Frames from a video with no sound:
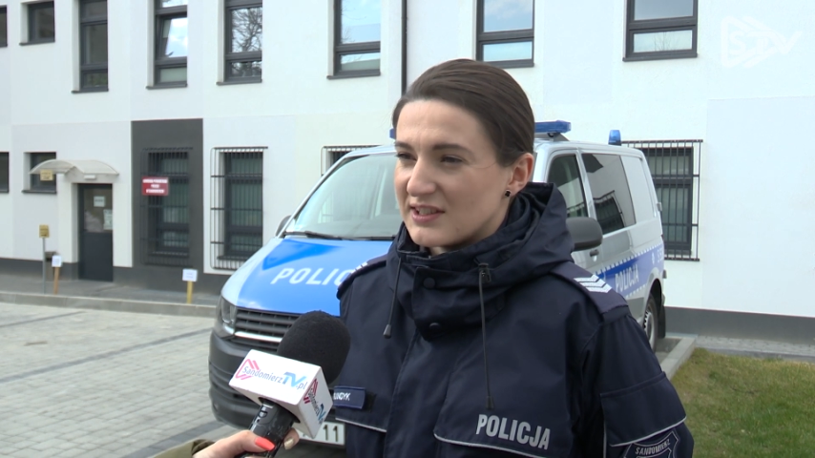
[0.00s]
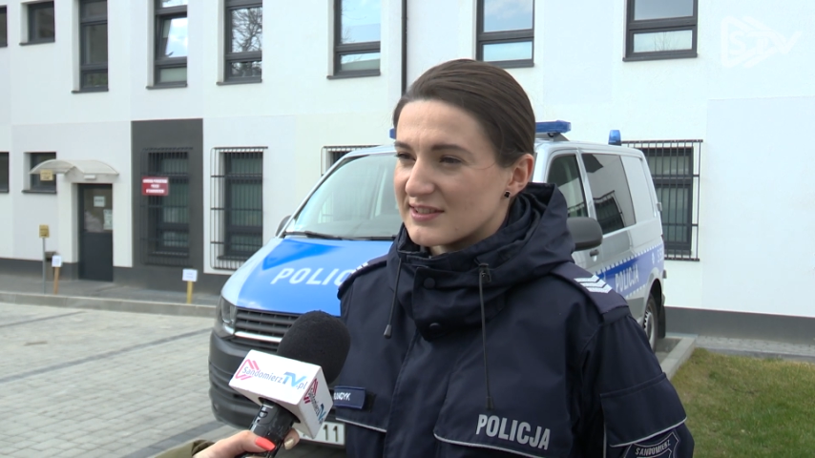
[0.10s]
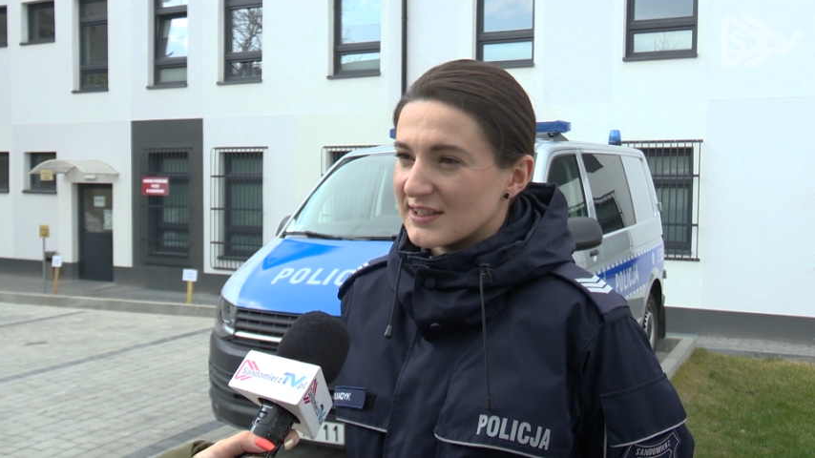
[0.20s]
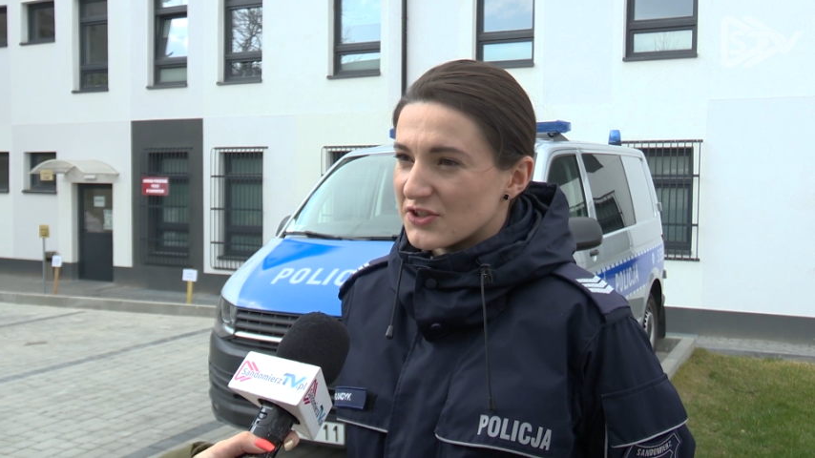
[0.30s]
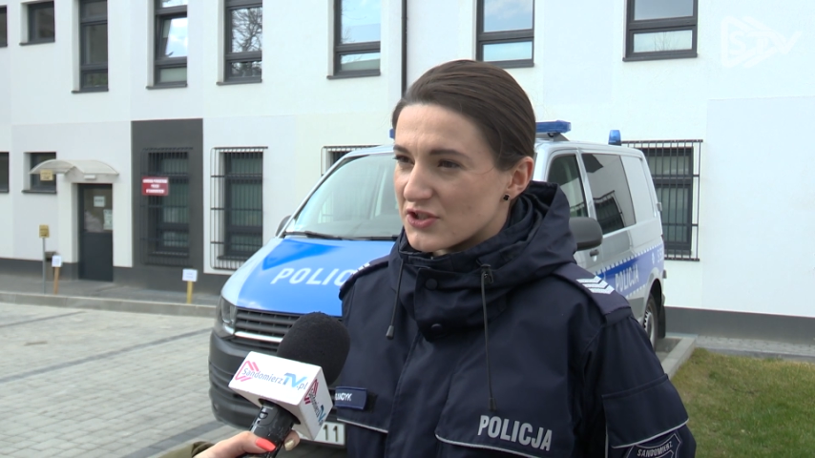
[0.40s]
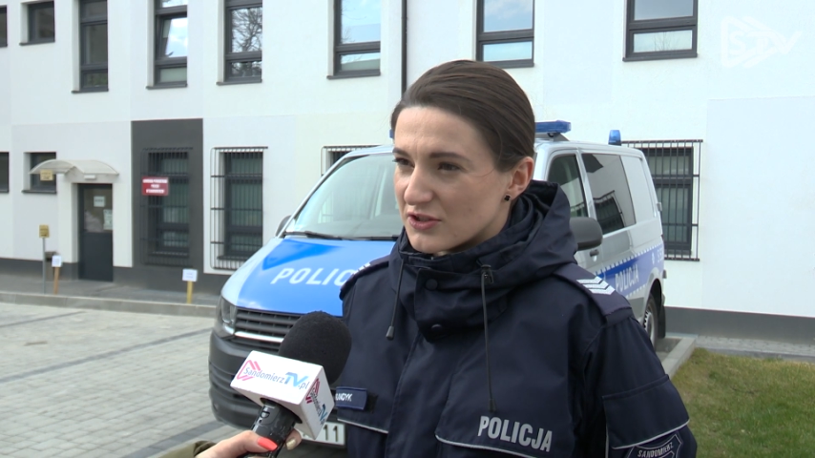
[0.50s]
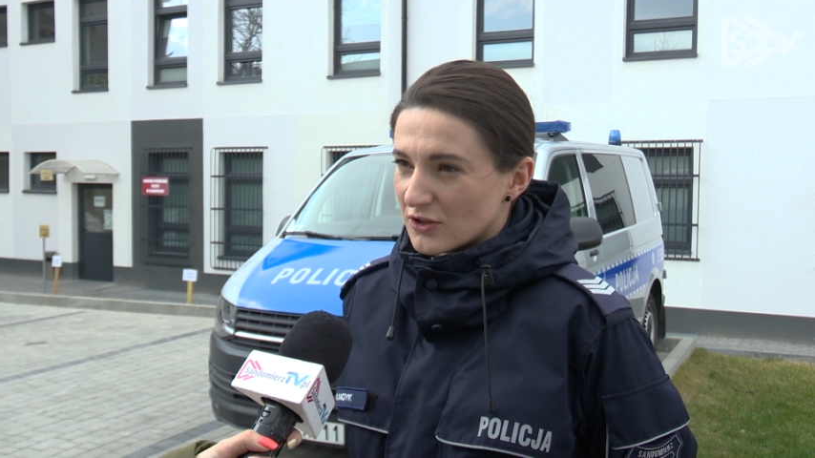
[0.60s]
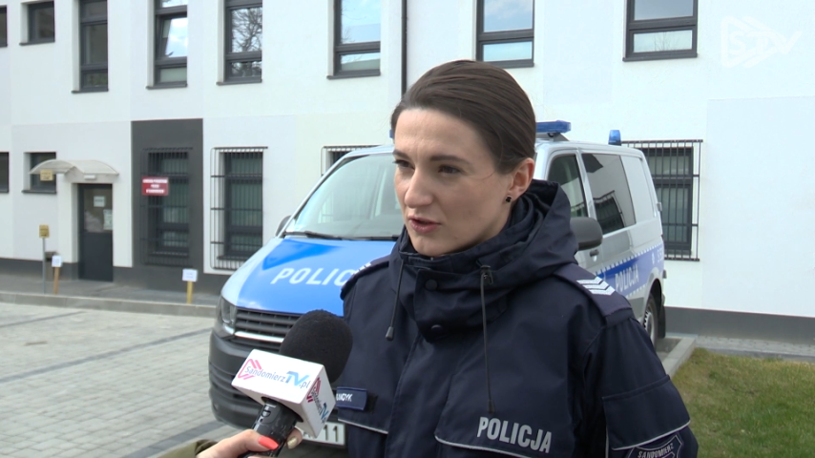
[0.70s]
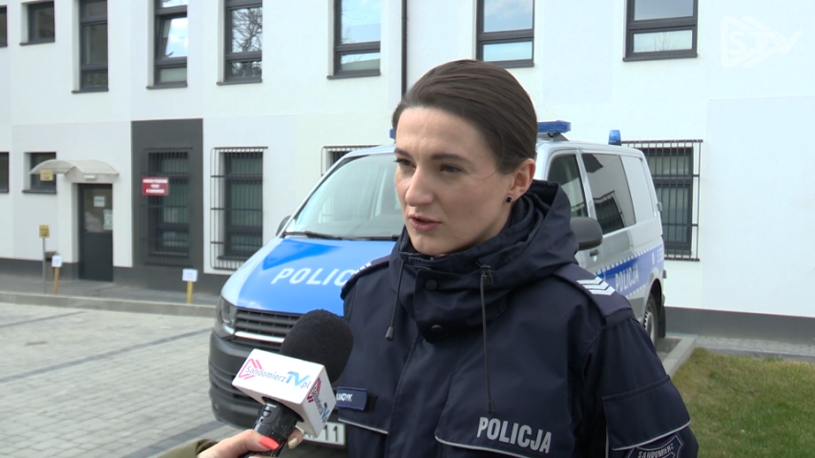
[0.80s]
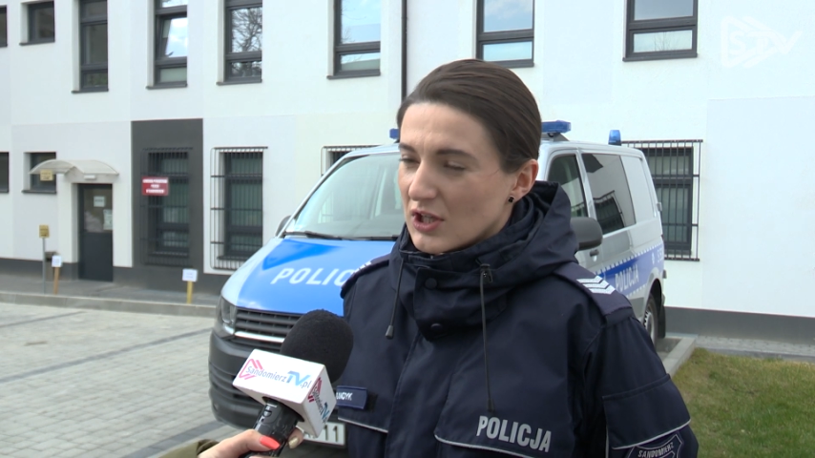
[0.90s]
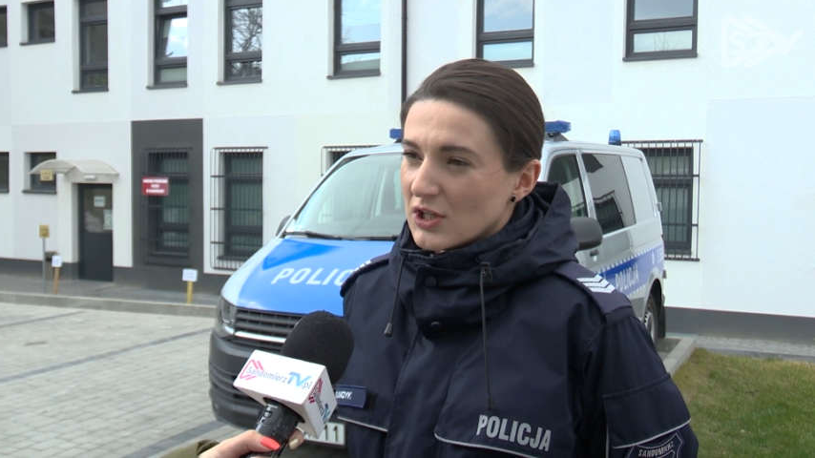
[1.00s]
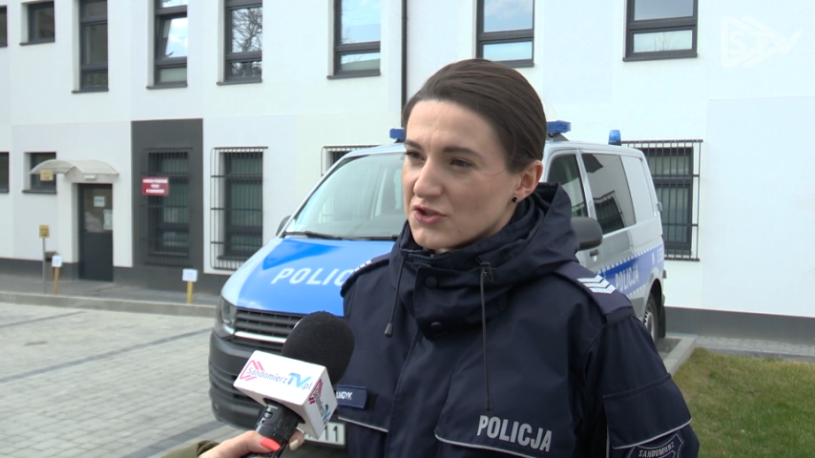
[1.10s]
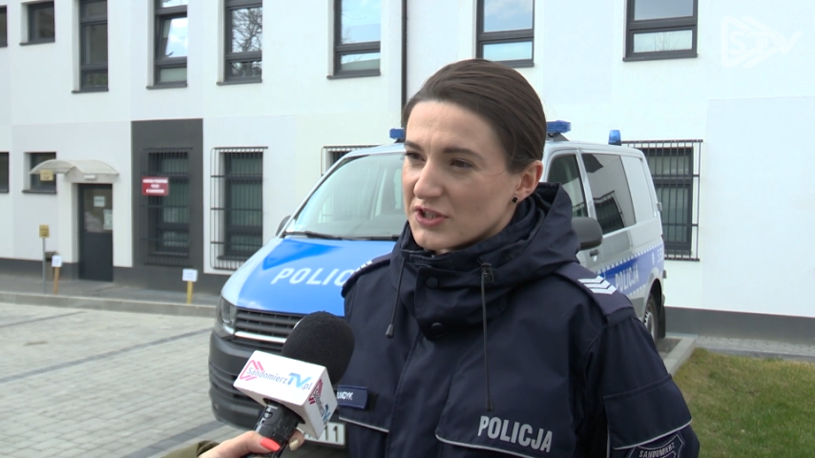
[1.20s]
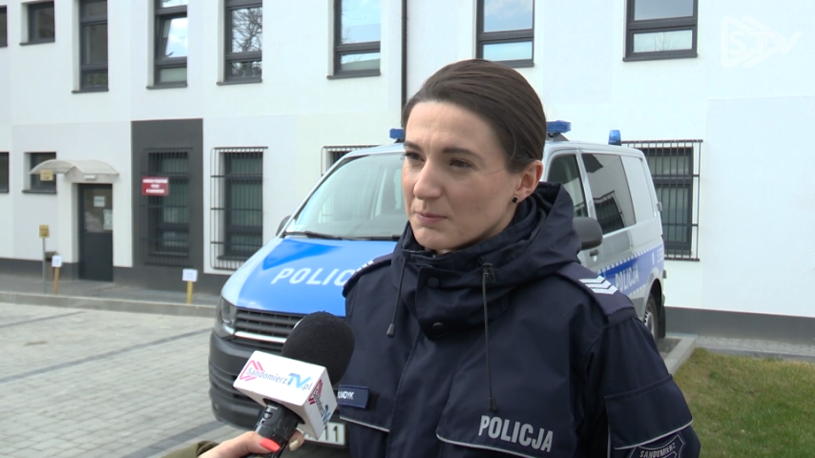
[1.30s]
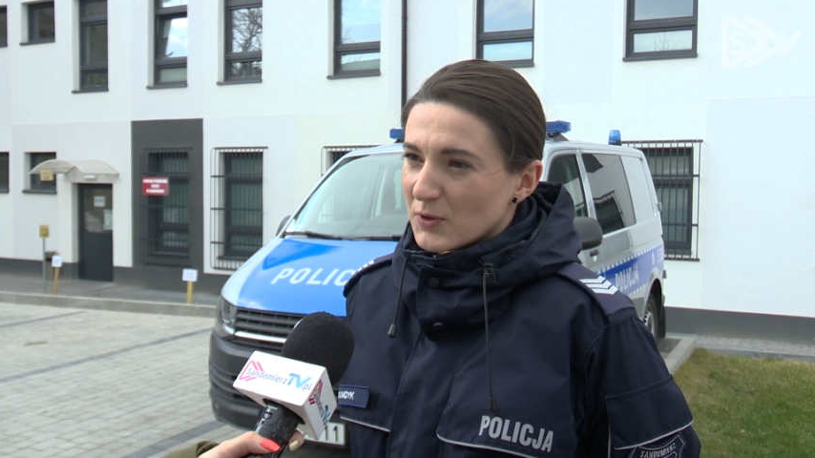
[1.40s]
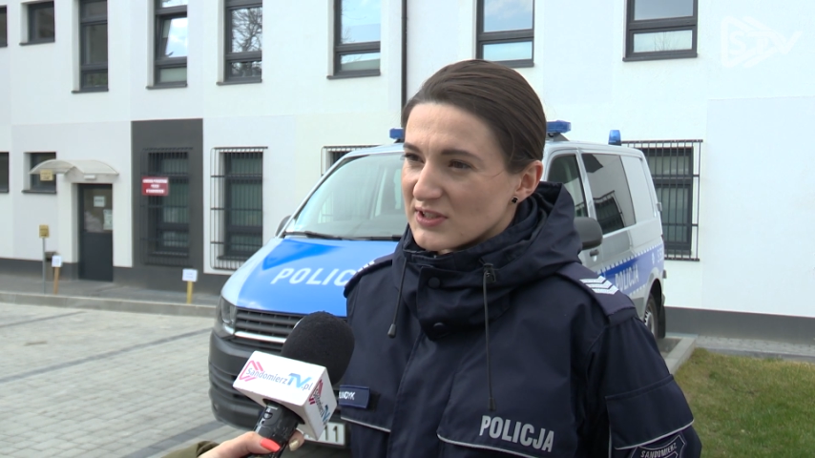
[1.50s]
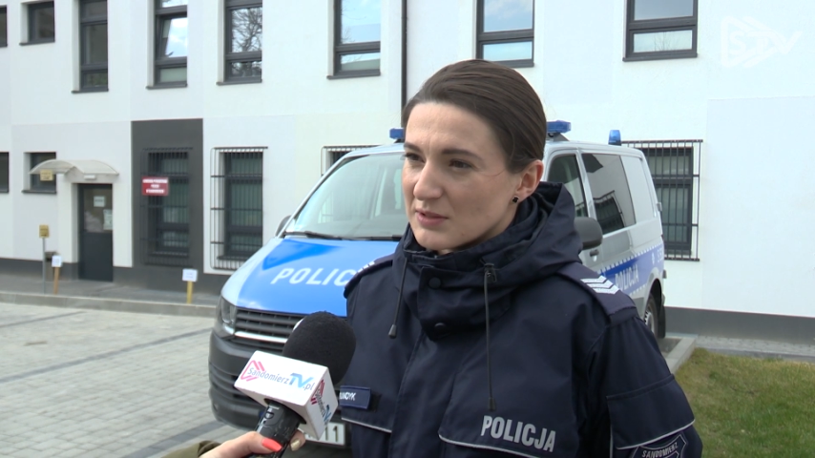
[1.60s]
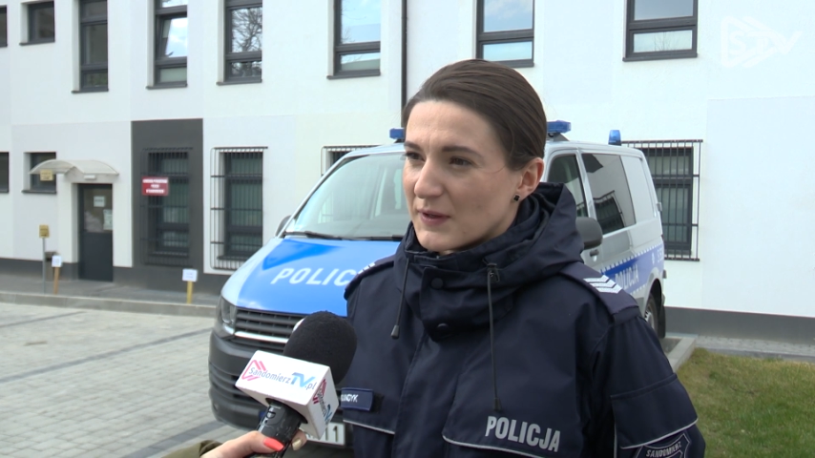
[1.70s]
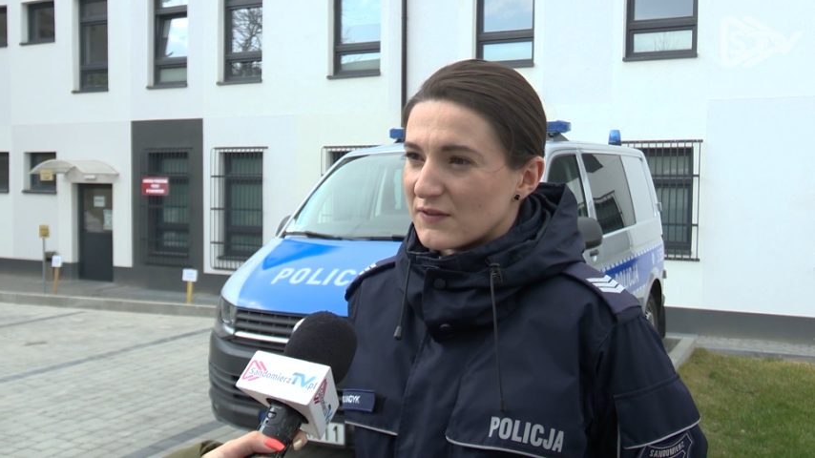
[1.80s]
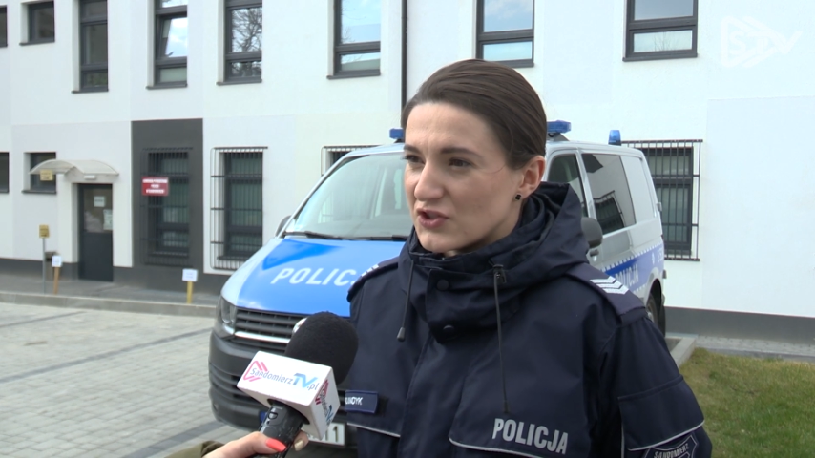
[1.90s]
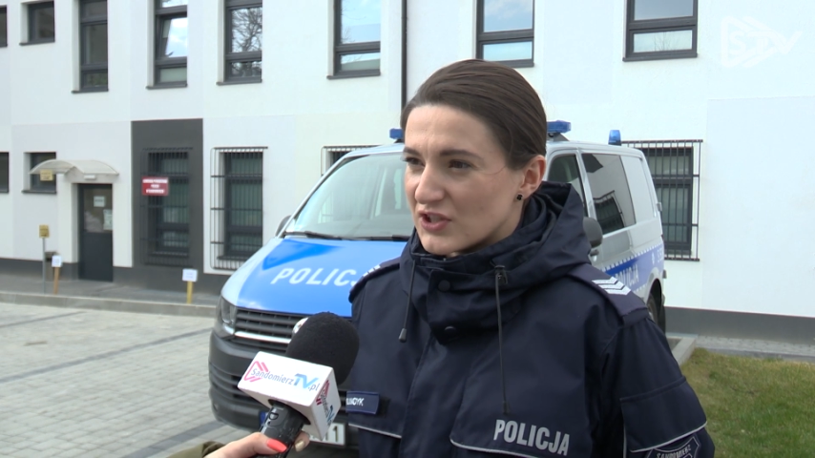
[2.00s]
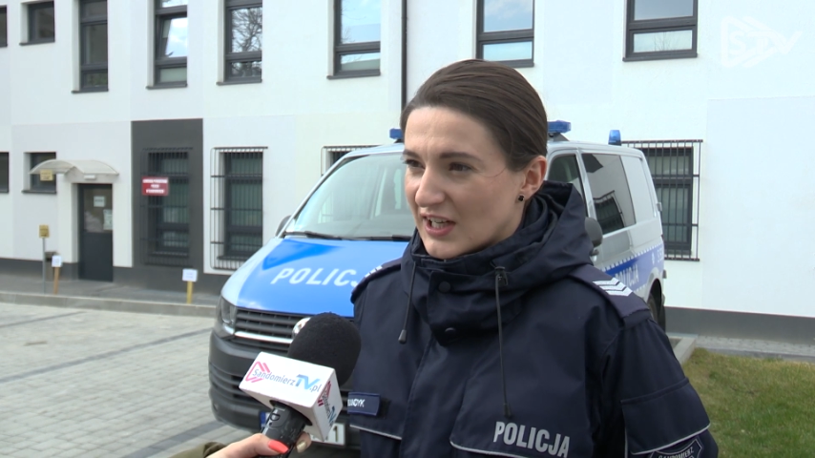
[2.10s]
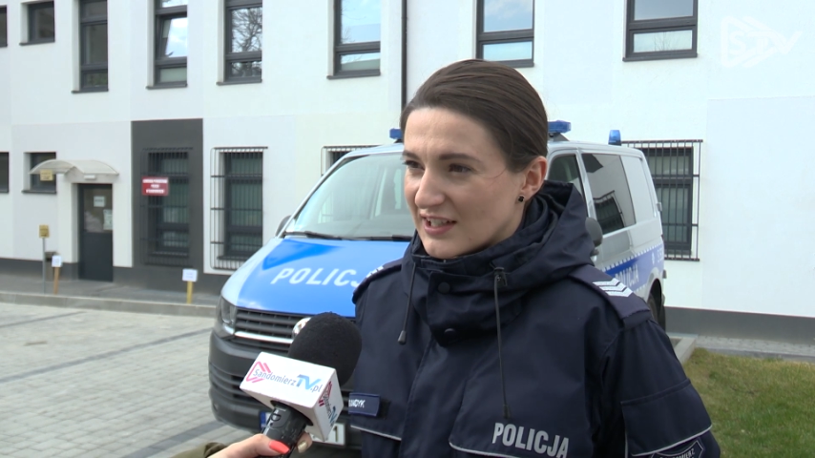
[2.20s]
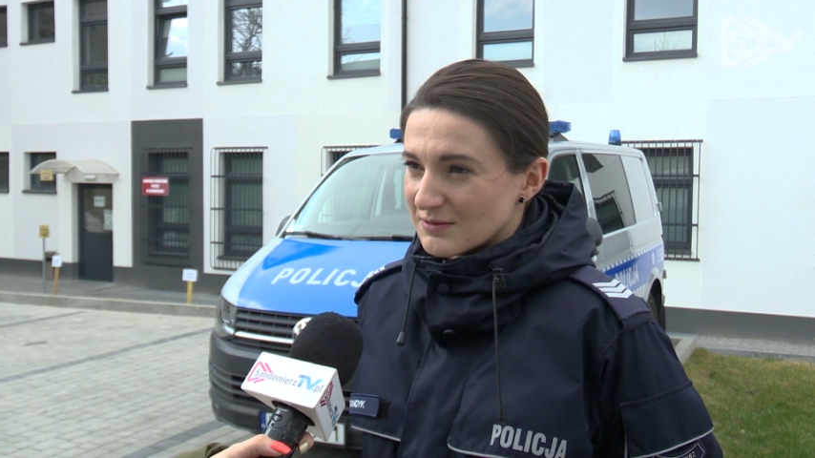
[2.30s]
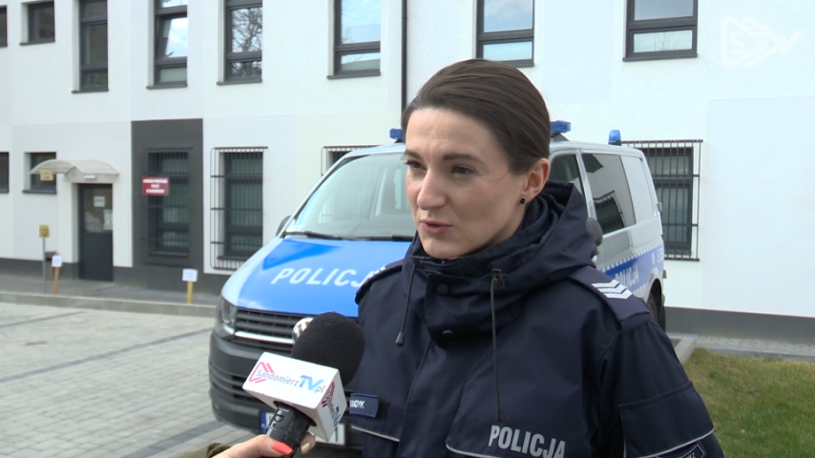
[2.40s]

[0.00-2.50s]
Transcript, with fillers: Nie znaczy to, że ten policjant pojawi się raz,